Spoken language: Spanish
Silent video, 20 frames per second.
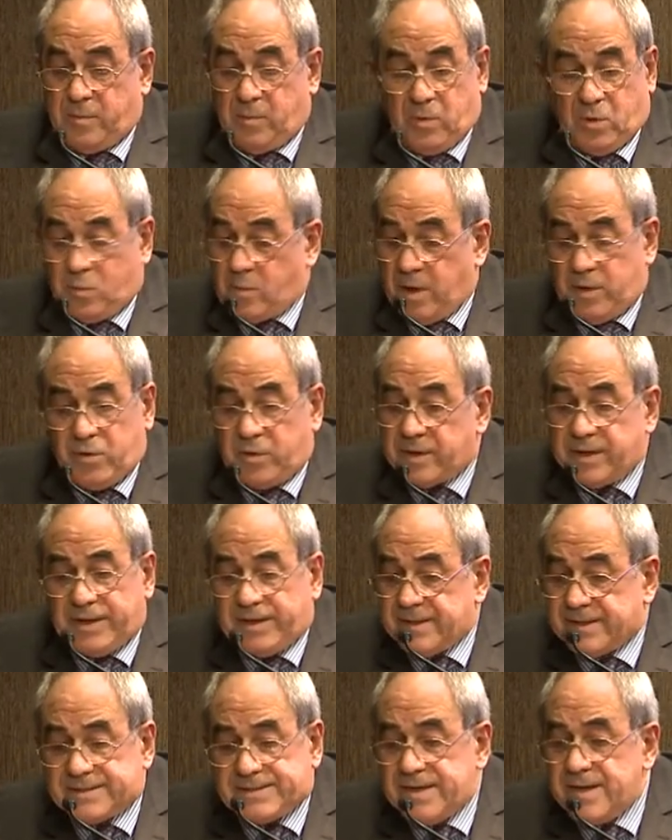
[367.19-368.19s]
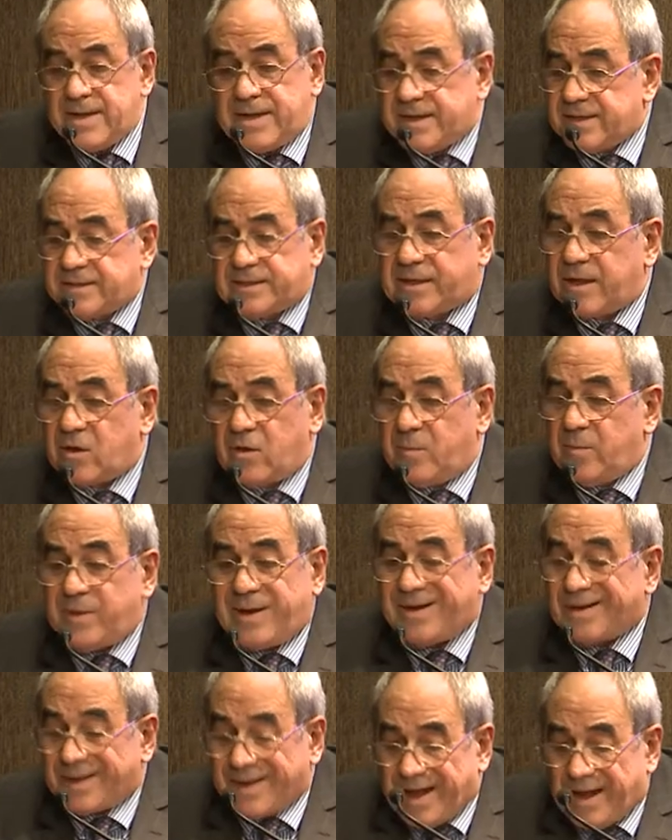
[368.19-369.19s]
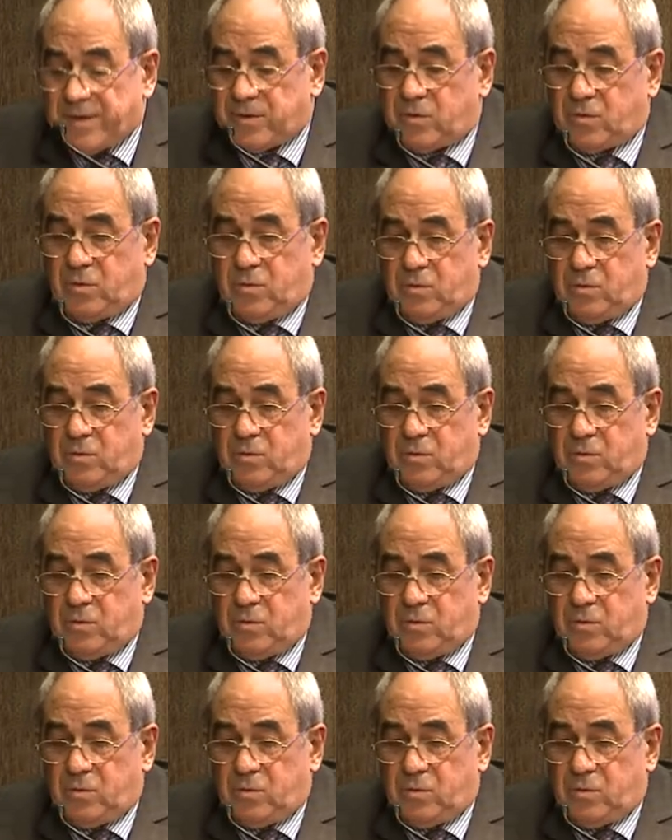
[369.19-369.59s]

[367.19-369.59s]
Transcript: lo cual no quiere decir que haya que comprar caro.